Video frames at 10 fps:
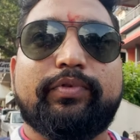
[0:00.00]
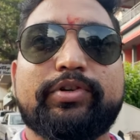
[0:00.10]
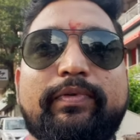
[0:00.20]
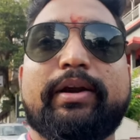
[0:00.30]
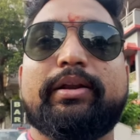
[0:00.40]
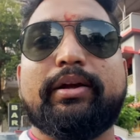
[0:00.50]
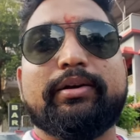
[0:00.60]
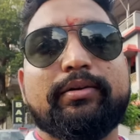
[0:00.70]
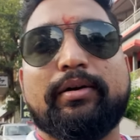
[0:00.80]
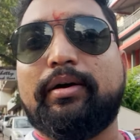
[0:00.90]
फ़िश फैक्ट्री
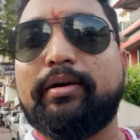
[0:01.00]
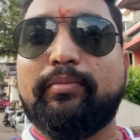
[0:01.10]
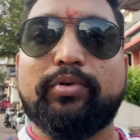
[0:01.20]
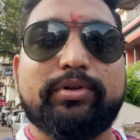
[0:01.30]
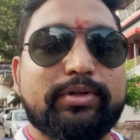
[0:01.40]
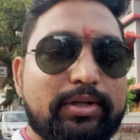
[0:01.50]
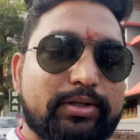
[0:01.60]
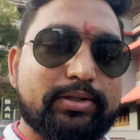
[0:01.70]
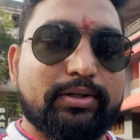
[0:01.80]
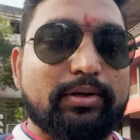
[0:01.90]
का खाना बहुत ही
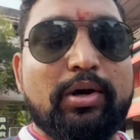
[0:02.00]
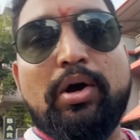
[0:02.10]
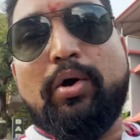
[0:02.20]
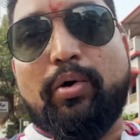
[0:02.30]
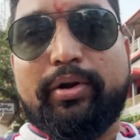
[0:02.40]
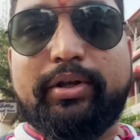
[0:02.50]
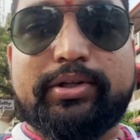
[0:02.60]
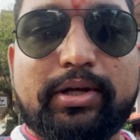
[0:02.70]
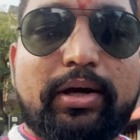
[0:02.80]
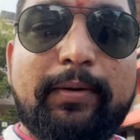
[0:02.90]
ज़्यादा अच्छा था और
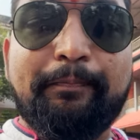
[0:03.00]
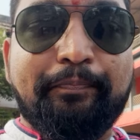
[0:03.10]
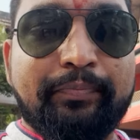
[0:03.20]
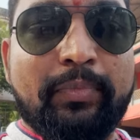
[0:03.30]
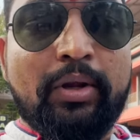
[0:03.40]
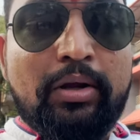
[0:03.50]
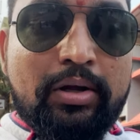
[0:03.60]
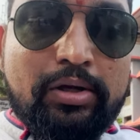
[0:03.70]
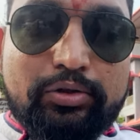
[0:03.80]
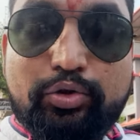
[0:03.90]
इसका
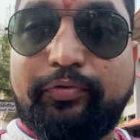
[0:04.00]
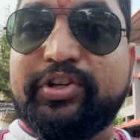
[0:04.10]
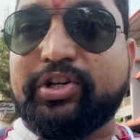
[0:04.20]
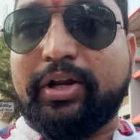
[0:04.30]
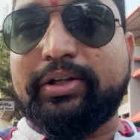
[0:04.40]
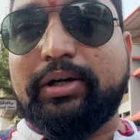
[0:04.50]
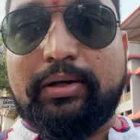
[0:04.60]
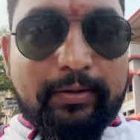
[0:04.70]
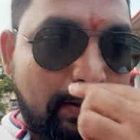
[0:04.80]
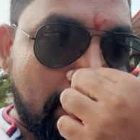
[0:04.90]
जो फ़िश करी
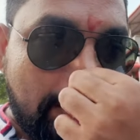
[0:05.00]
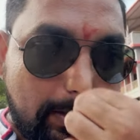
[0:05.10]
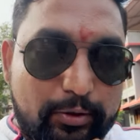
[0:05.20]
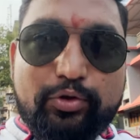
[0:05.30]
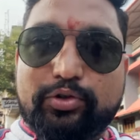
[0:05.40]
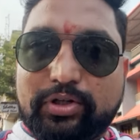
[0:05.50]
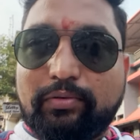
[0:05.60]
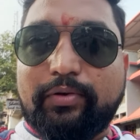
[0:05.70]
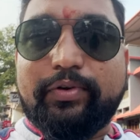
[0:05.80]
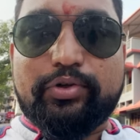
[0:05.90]
था जो
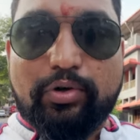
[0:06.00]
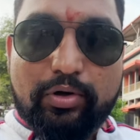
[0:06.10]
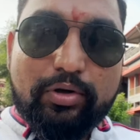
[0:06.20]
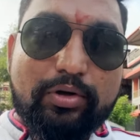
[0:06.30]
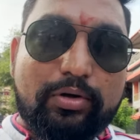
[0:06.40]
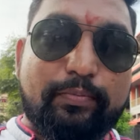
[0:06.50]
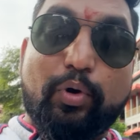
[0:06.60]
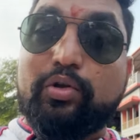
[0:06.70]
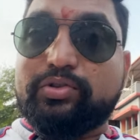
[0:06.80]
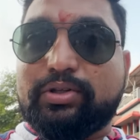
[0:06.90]
सिल्वर फिश और
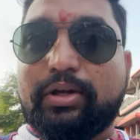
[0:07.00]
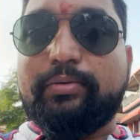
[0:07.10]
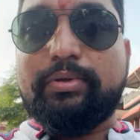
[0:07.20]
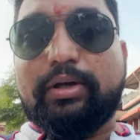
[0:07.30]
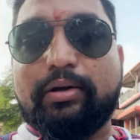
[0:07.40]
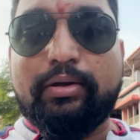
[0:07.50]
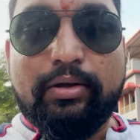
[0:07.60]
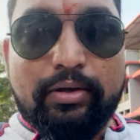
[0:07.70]
प्रॉन्स करी भी था